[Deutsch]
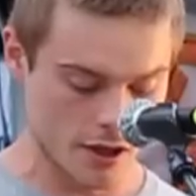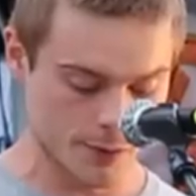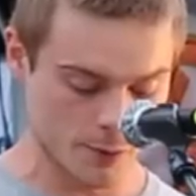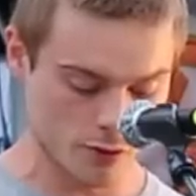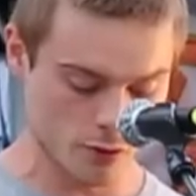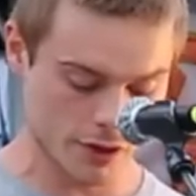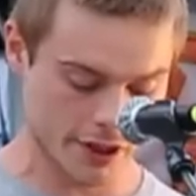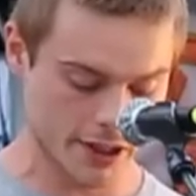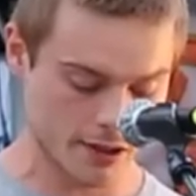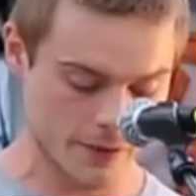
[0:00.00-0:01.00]
Ich besuche
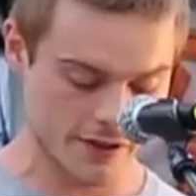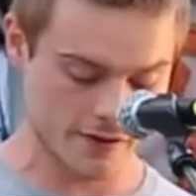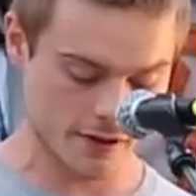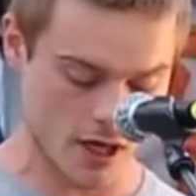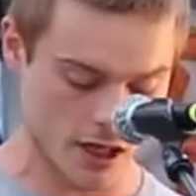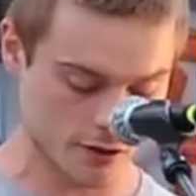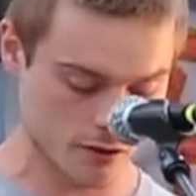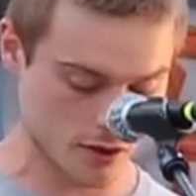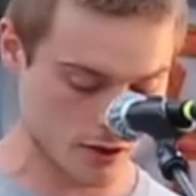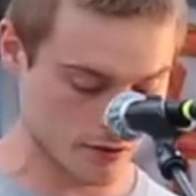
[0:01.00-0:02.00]
regelmäßig
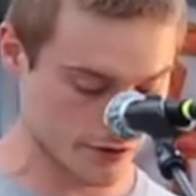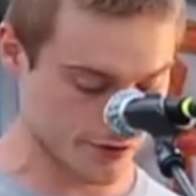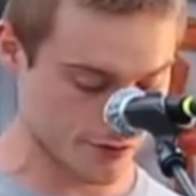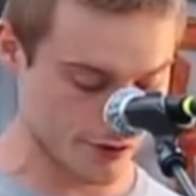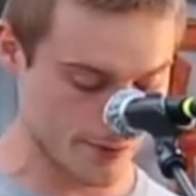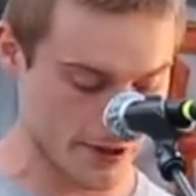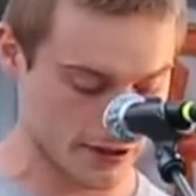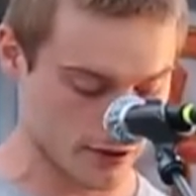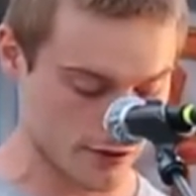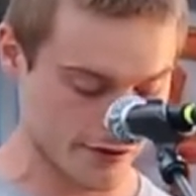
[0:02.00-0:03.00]
Hardcore- und
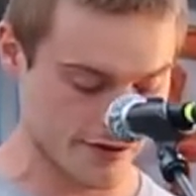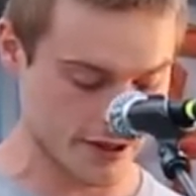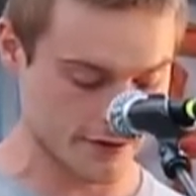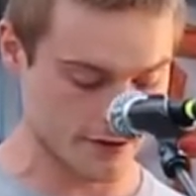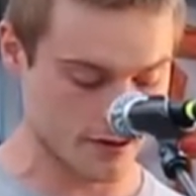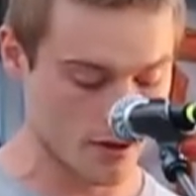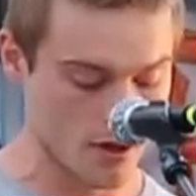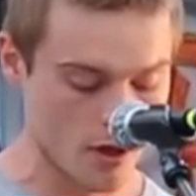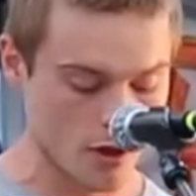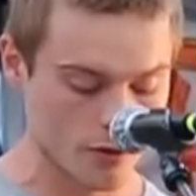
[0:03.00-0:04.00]
Extreme-Metal-Konzerte
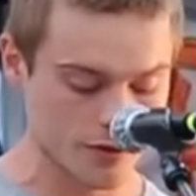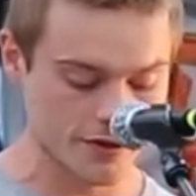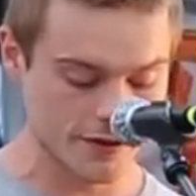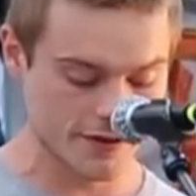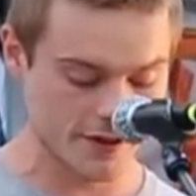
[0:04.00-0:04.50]
und in